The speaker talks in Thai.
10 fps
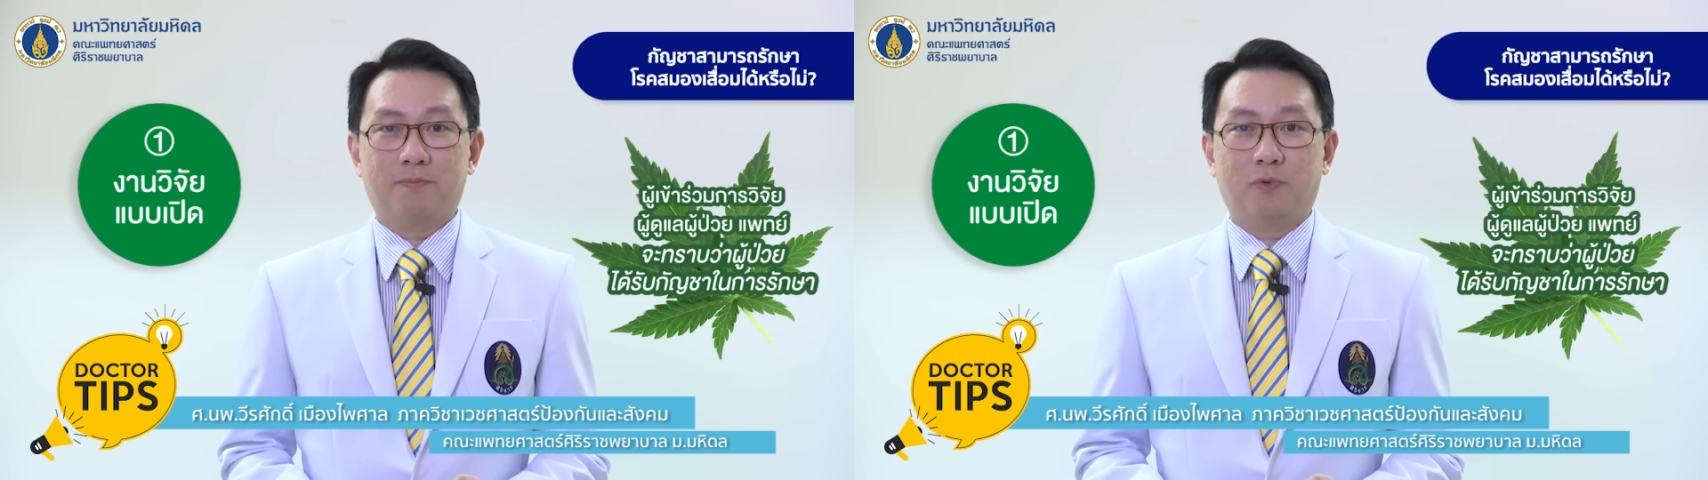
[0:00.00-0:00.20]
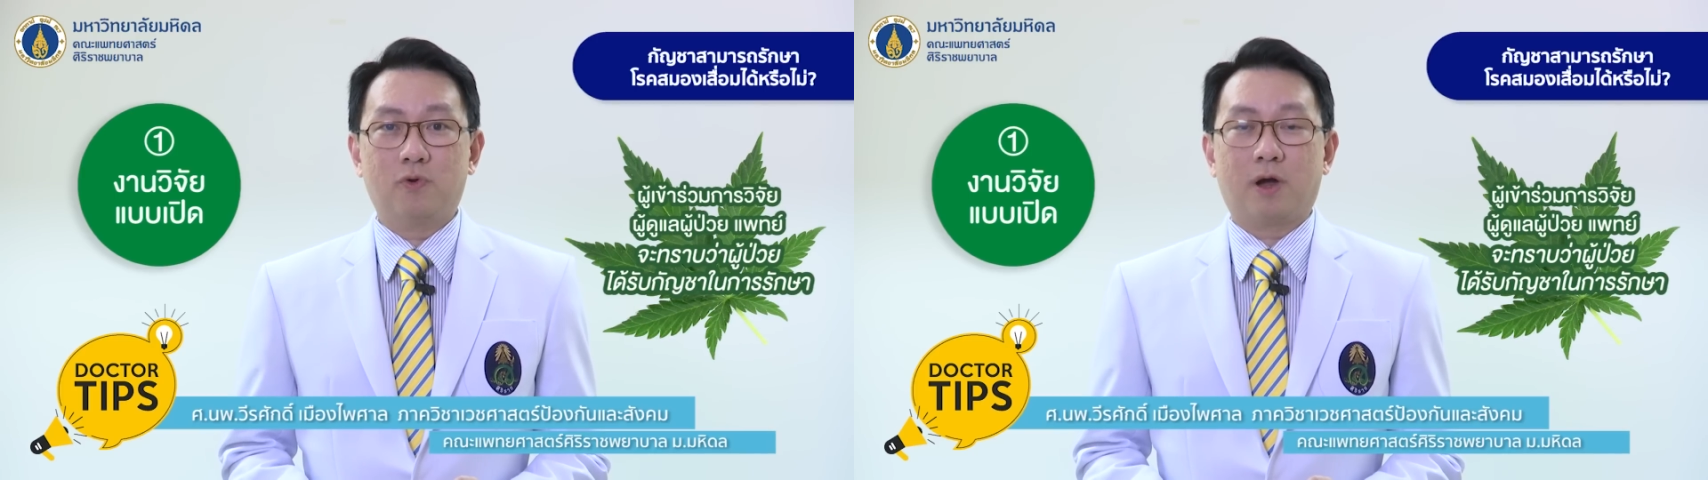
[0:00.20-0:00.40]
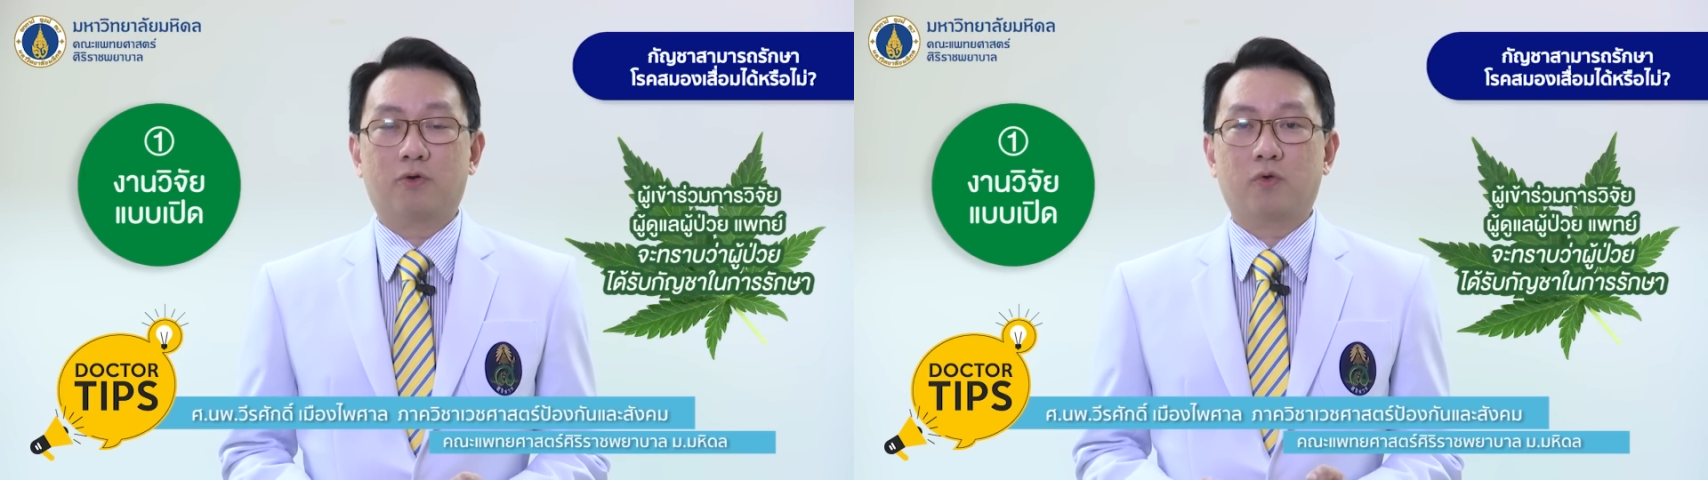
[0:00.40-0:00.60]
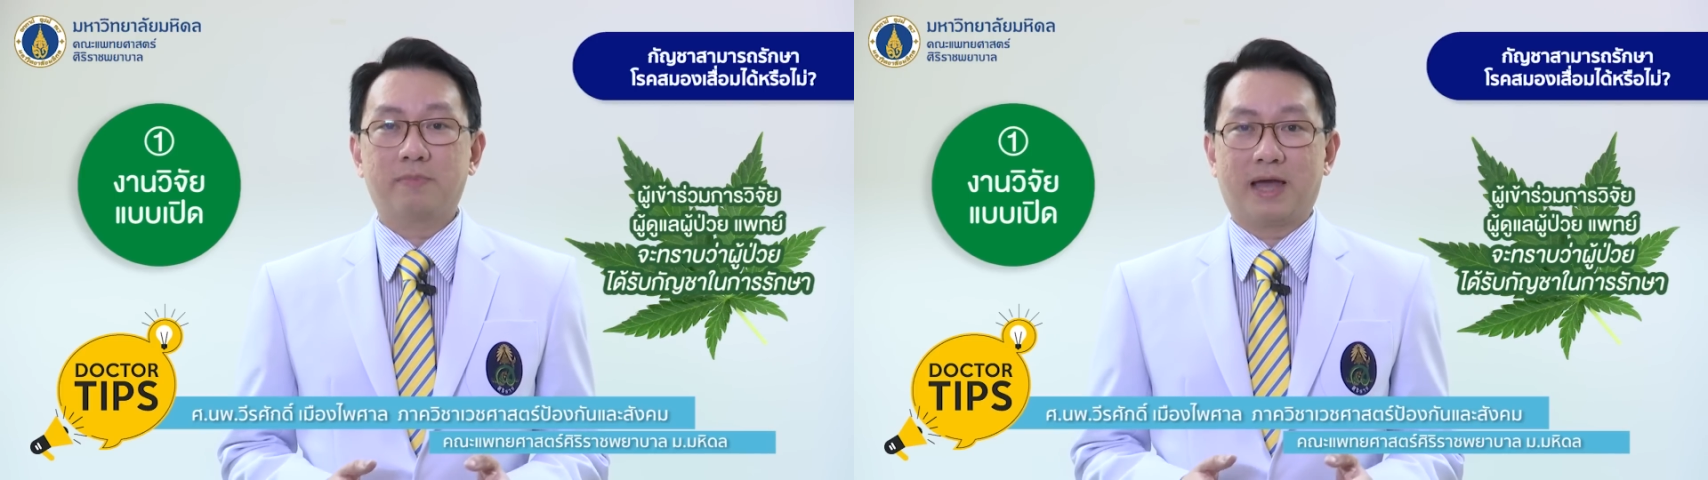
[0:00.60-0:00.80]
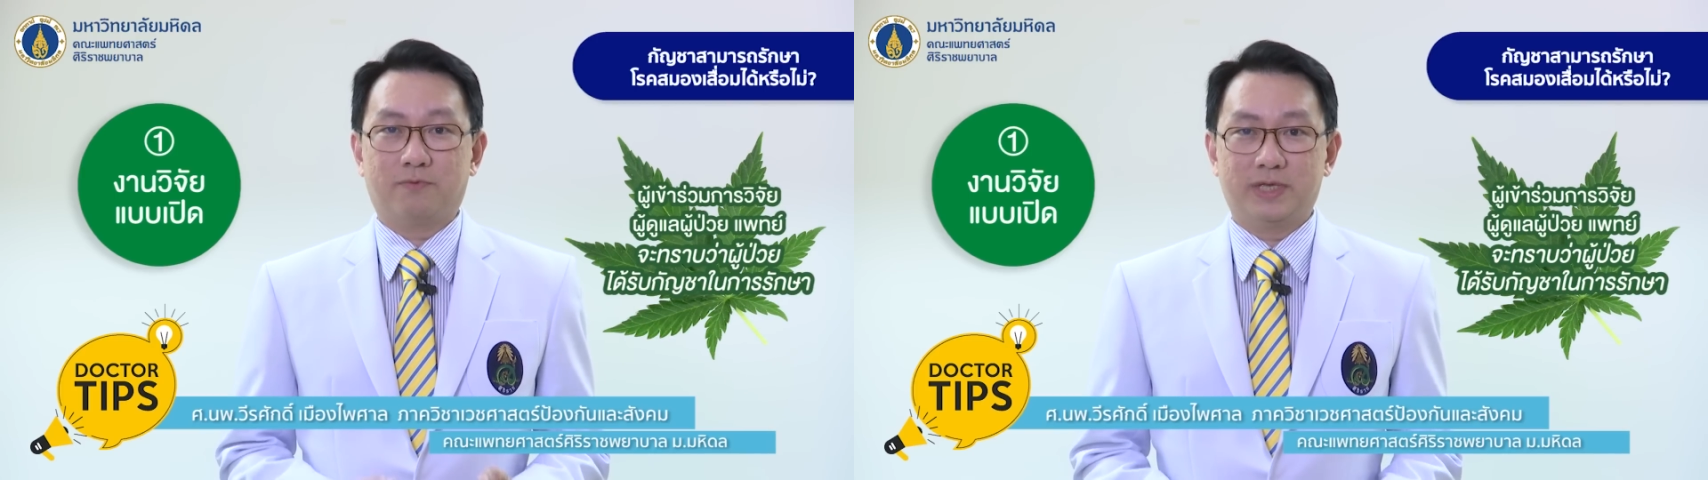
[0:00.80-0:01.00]
ผู้เข้าร่ว
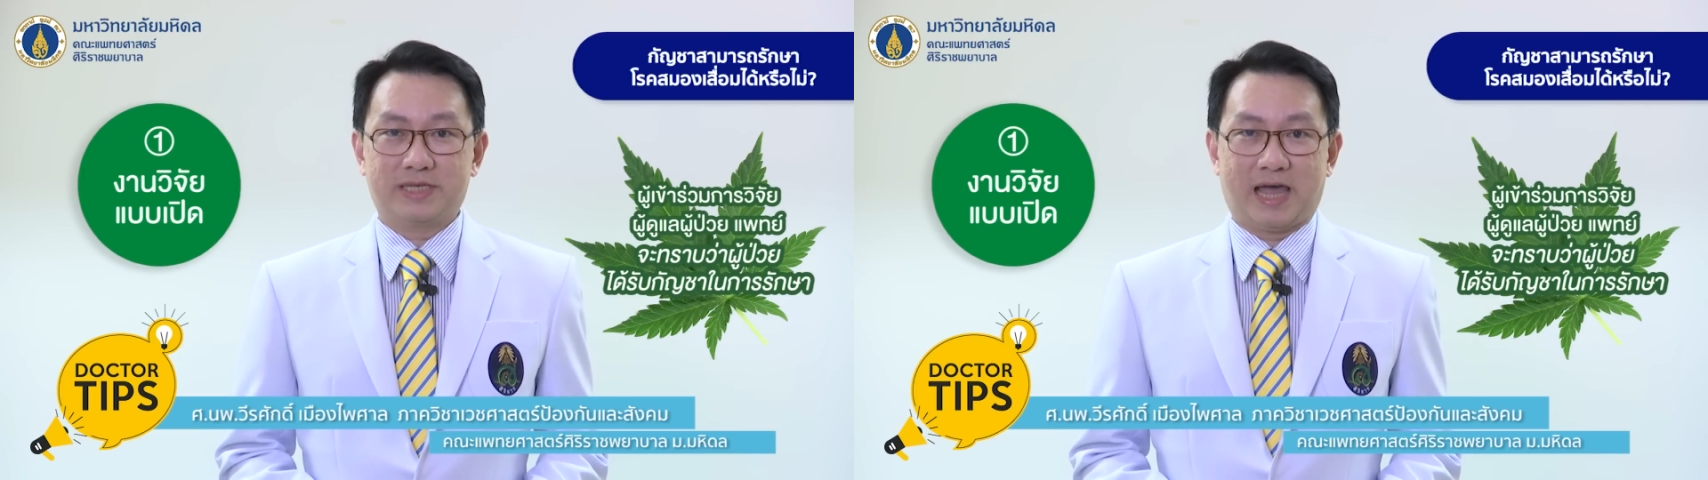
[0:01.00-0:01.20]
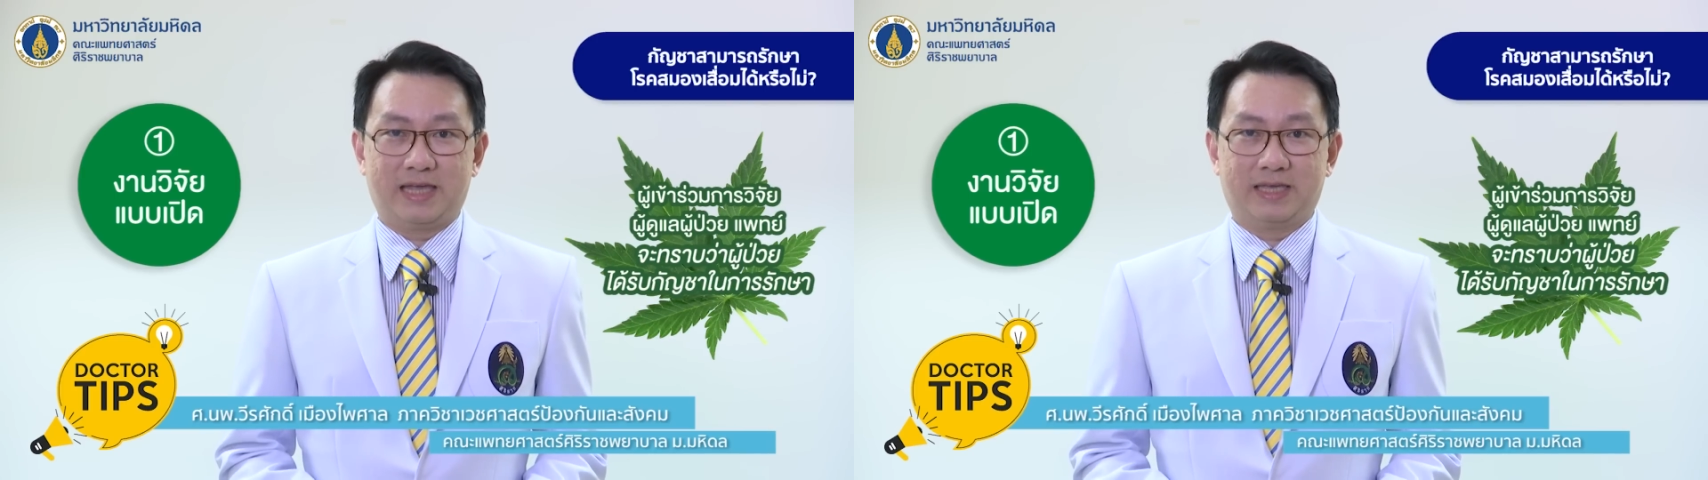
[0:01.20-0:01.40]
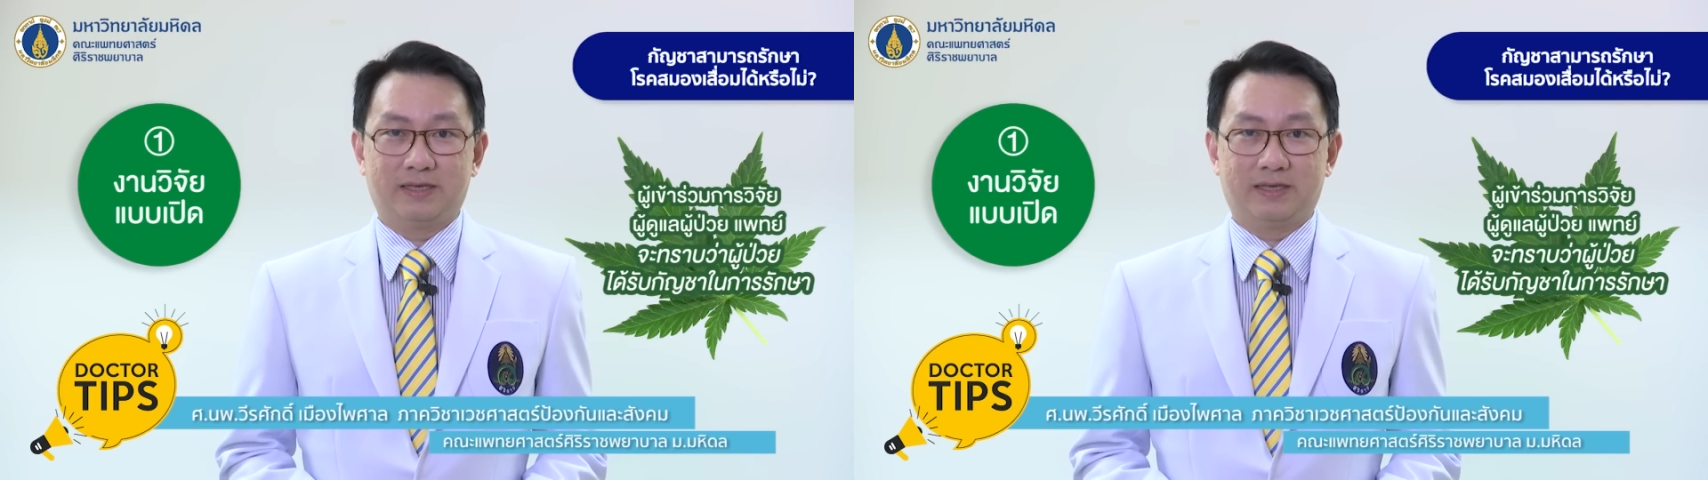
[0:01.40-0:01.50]
มการวิจัย